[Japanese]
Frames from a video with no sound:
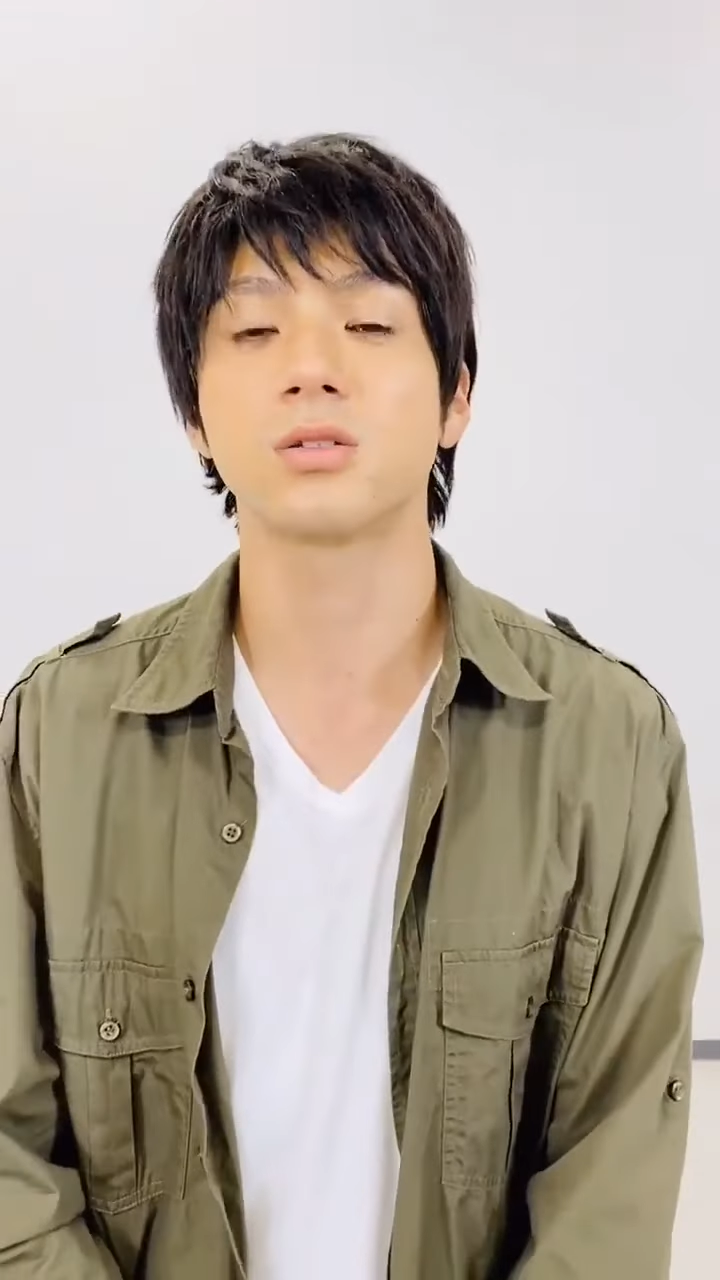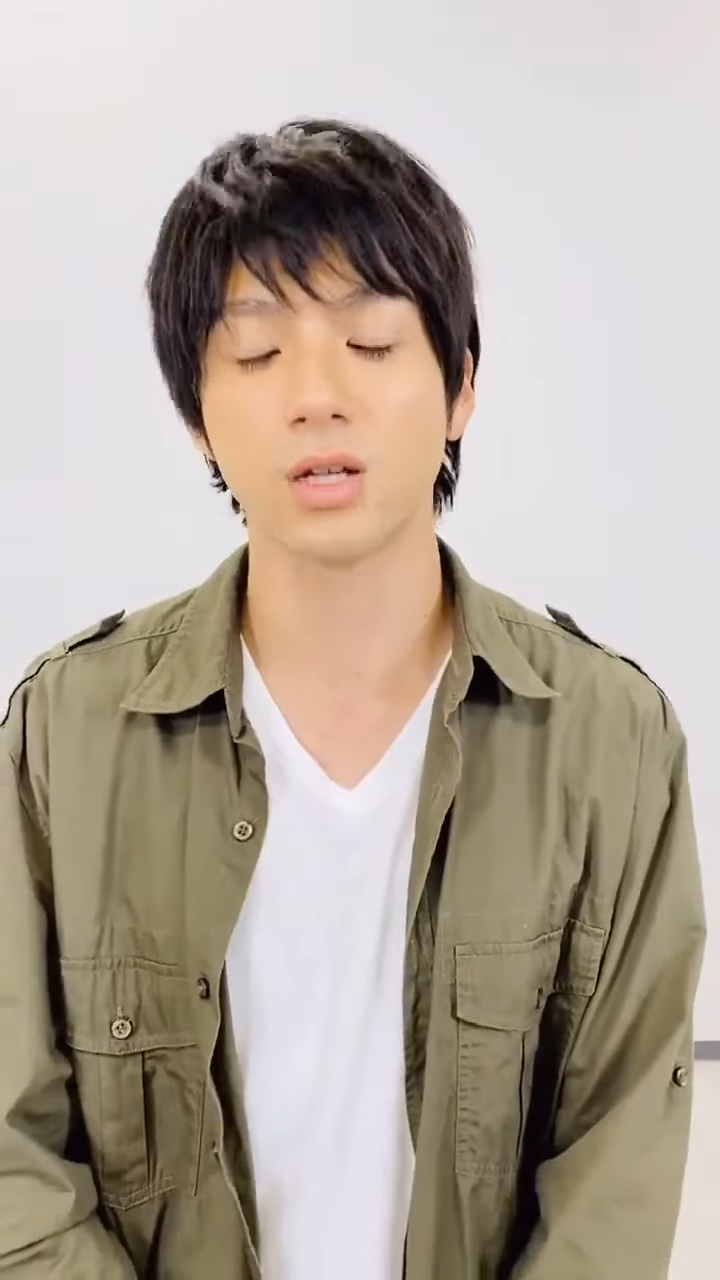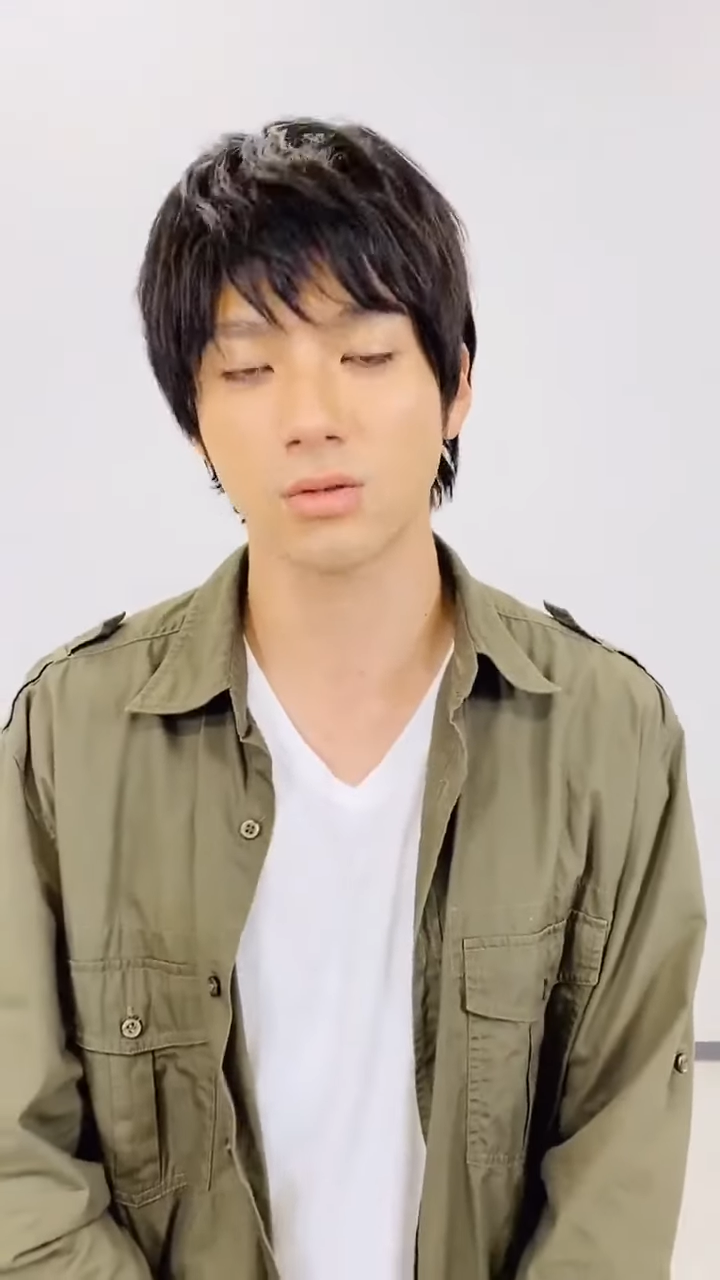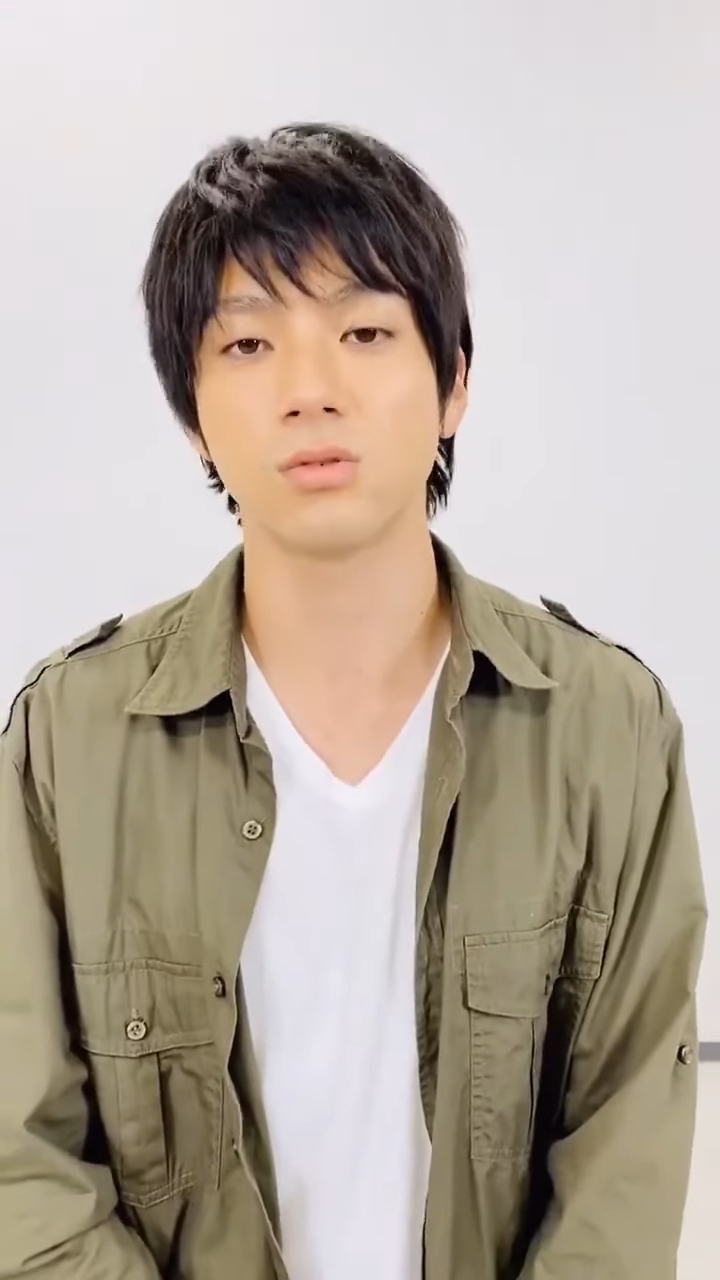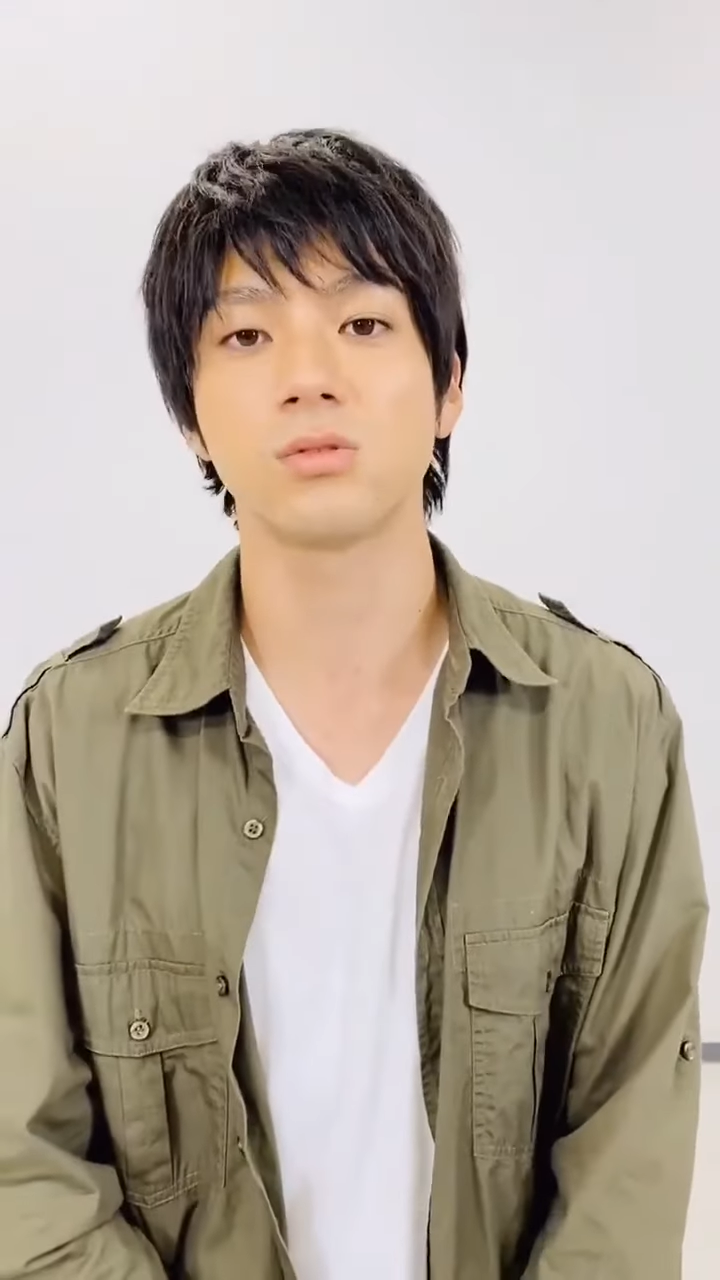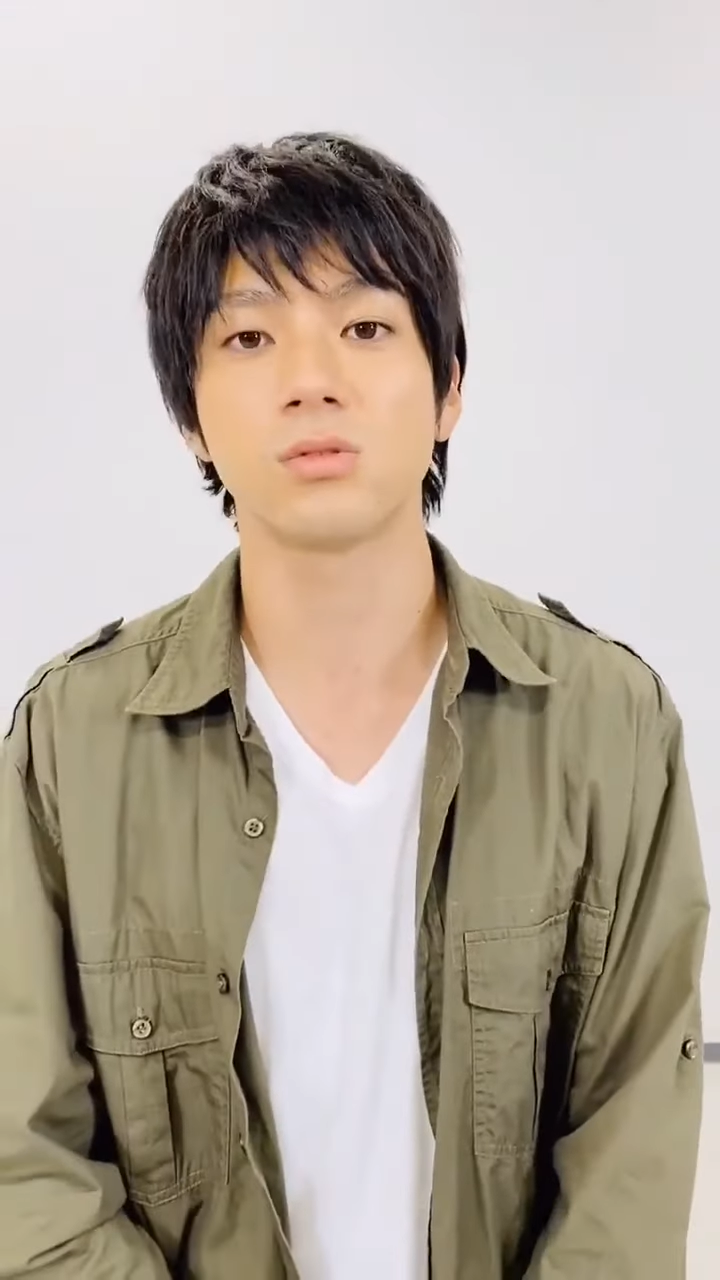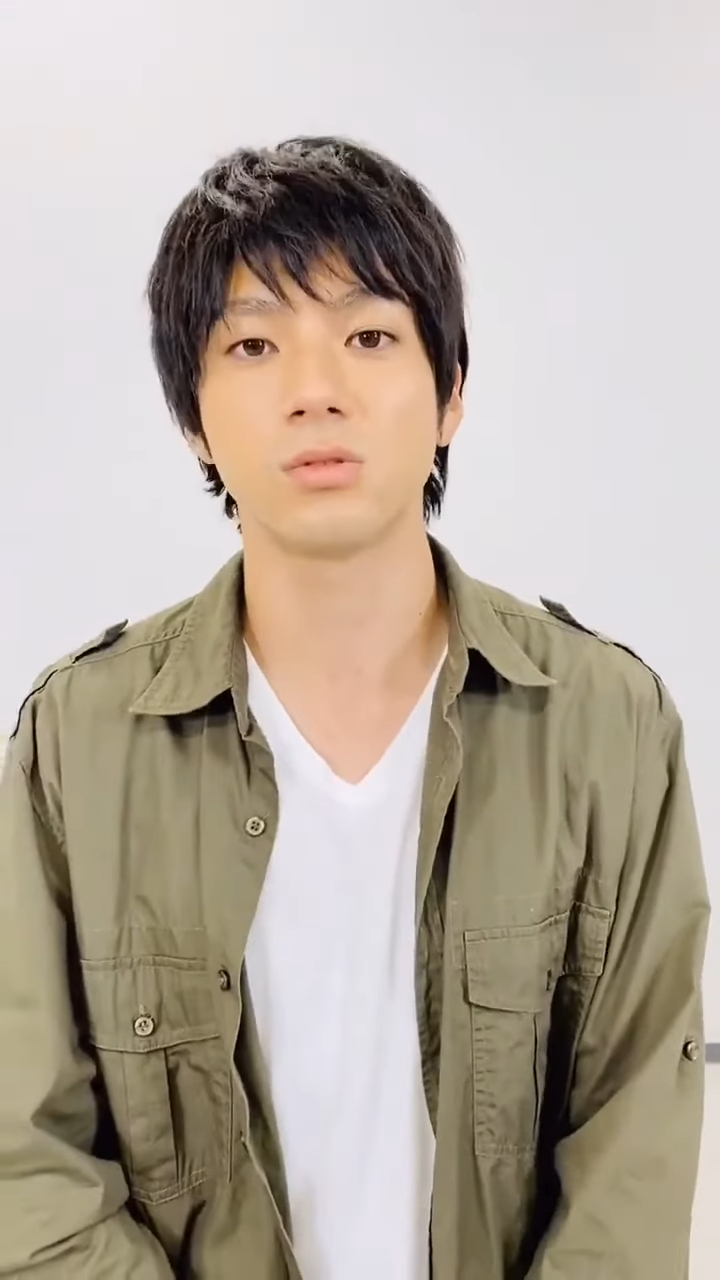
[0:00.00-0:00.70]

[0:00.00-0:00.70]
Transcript: スカッとす